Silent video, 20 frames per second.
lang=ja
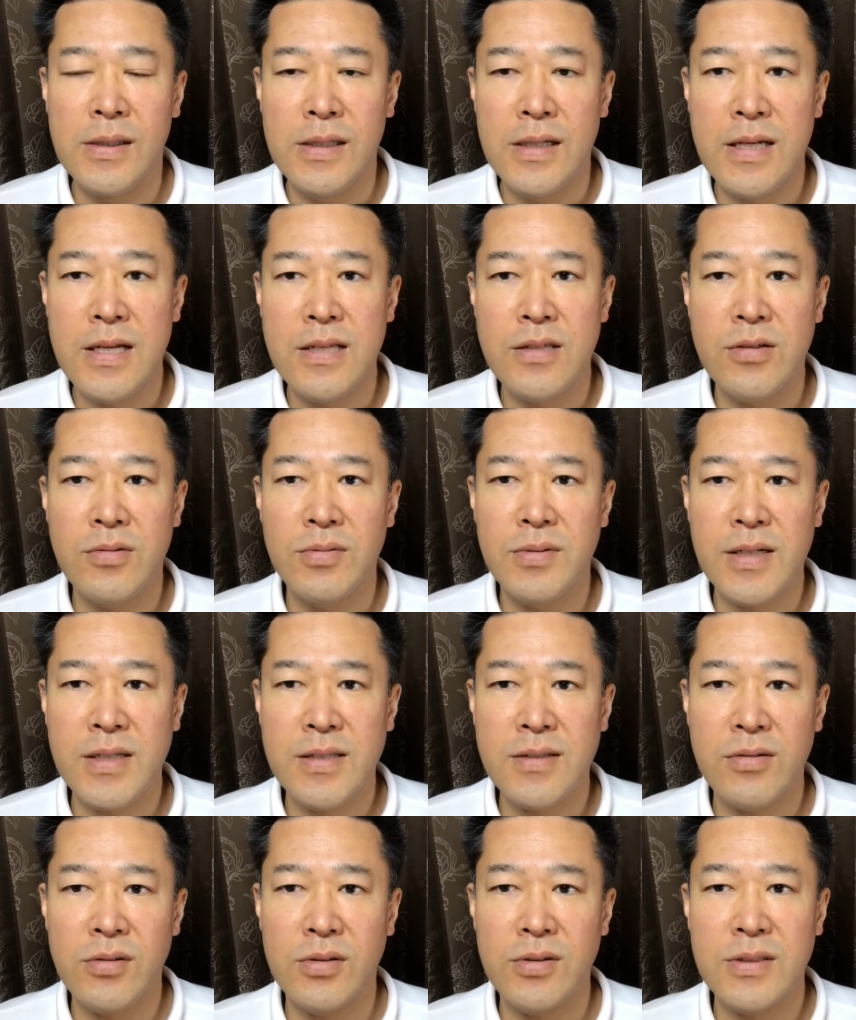え自分が
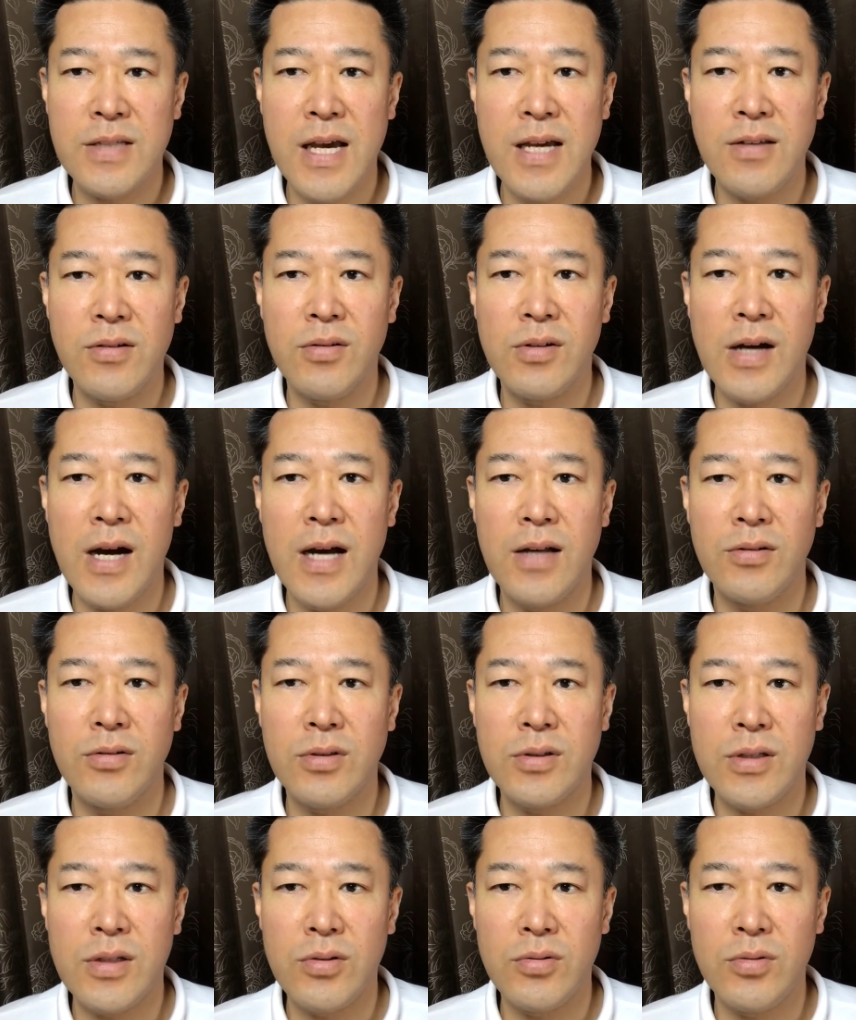その才能があるっ
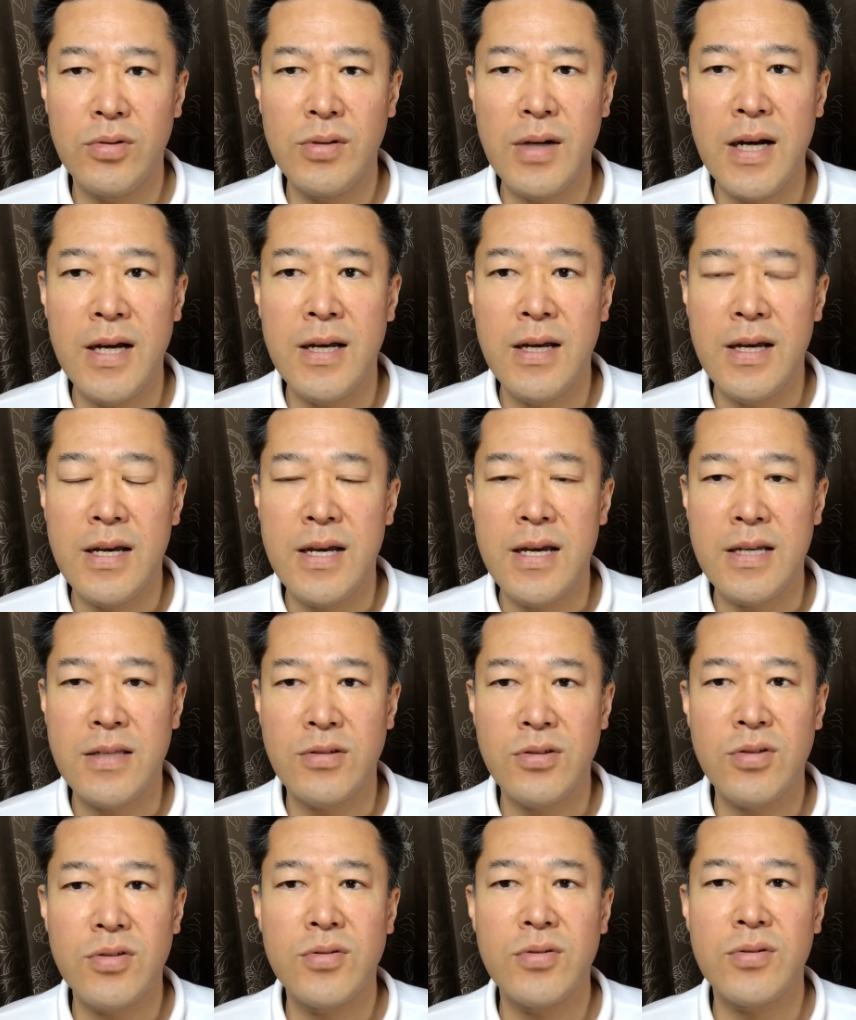ていうのは、え
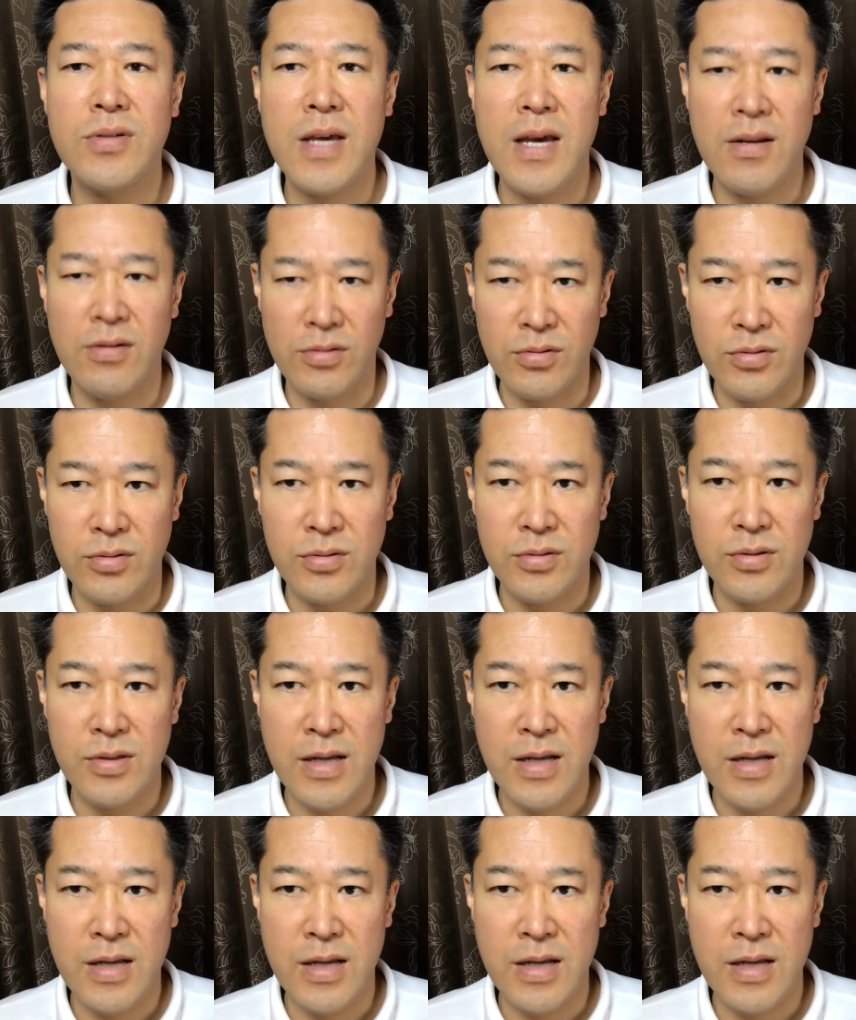続ける、